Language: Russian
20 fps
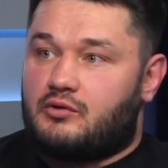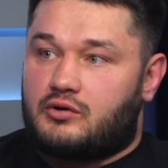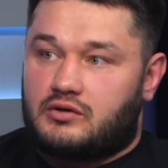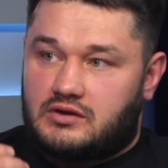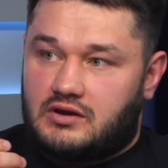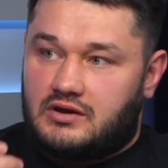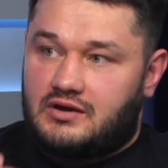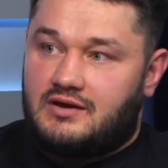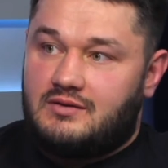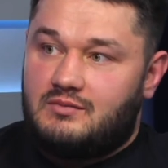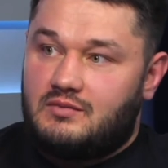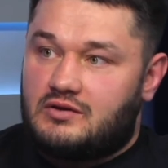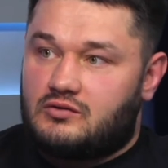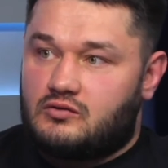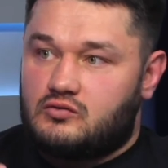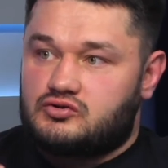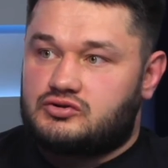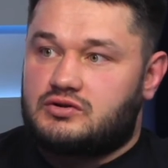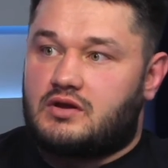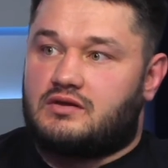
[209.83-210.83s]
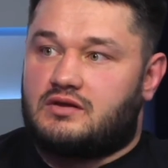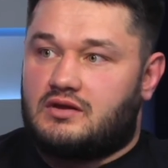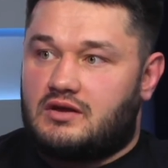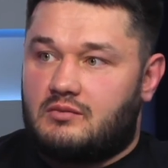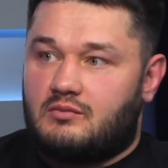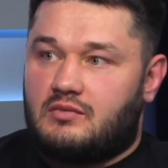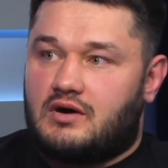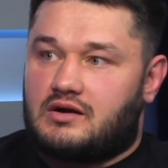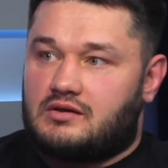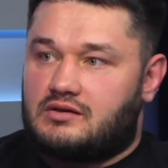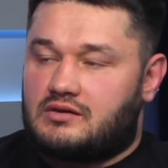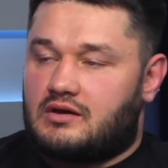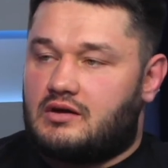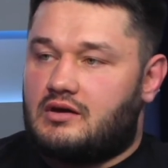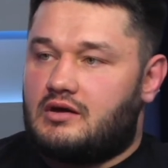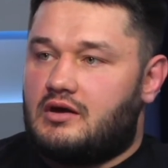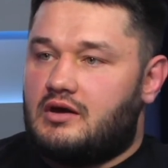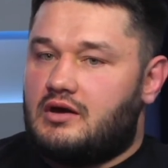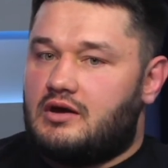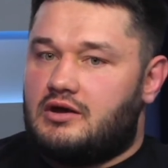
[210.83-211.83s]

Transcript: просто ими нужно заниматься.